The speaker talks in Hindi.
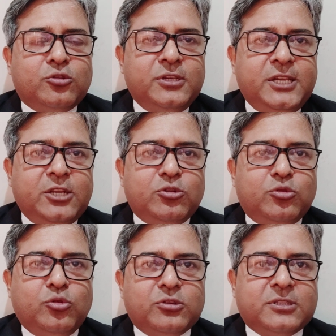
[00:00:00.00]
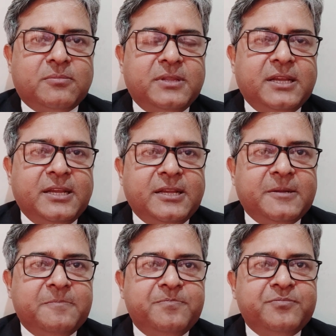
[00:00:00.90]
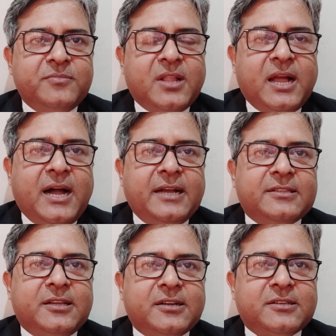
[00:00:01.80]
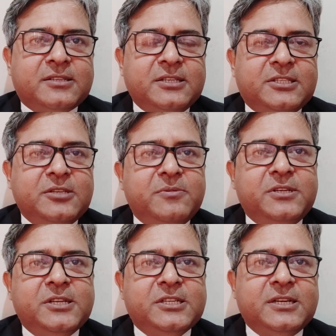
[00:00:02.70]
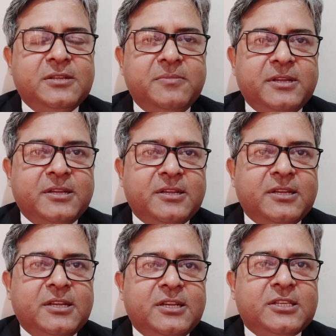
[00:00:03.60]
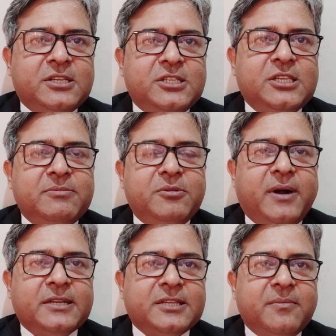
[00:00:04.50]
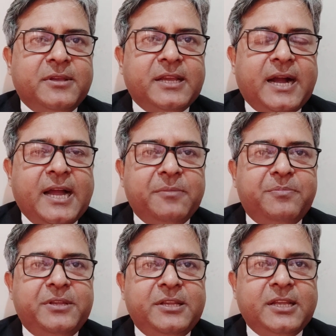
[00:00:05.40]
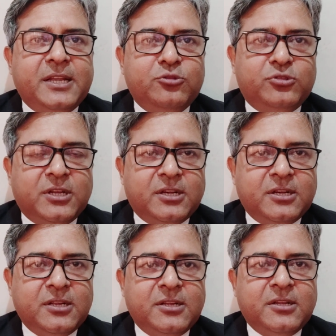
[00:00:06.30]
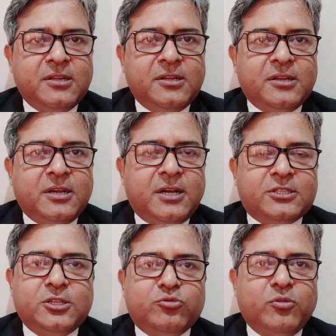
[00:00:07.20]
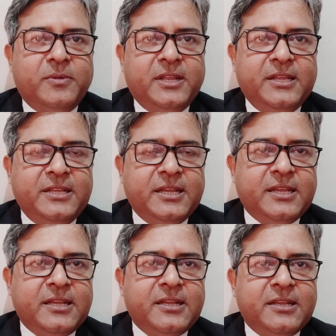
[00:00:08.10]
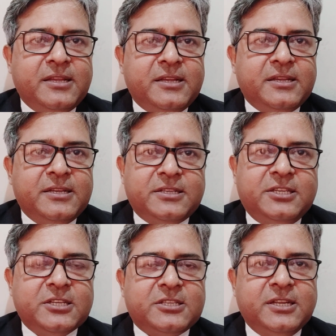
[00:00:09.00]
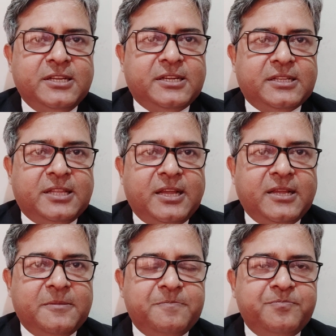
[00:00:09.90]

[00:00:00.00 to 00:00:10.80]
तो ये जो दो शब्द हैं आज तक किसी भी डिक्शनरी में किसी भी भाषा में आईपी एडिटर अस्तित्व में नहीं है एग्जिस्ट नहीं करता है